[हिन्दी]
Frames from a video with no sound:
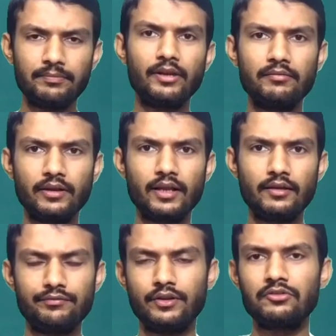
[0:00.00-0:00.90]
फिफ्टीन
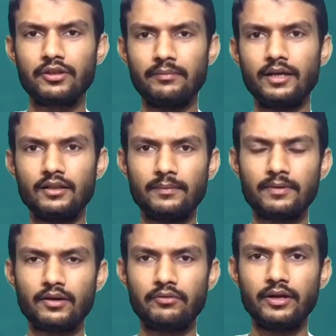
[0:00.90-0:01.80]
बनाइए फिर उसके बाद
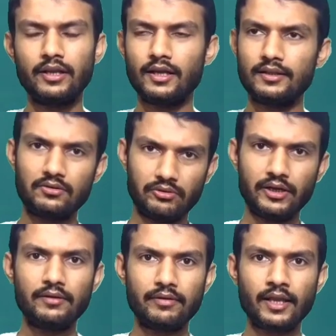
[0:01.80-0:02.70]
आपका ट्वेंटी आता है
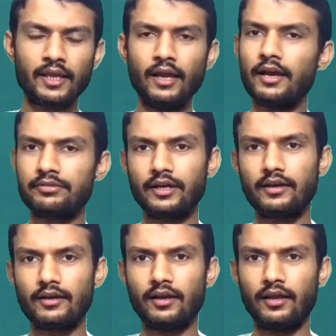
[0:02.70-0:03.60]
ट्वेंटी बनाइए
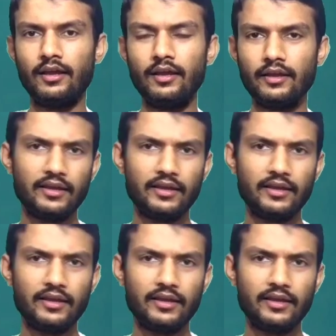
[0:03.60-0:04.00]
ऐसे करना है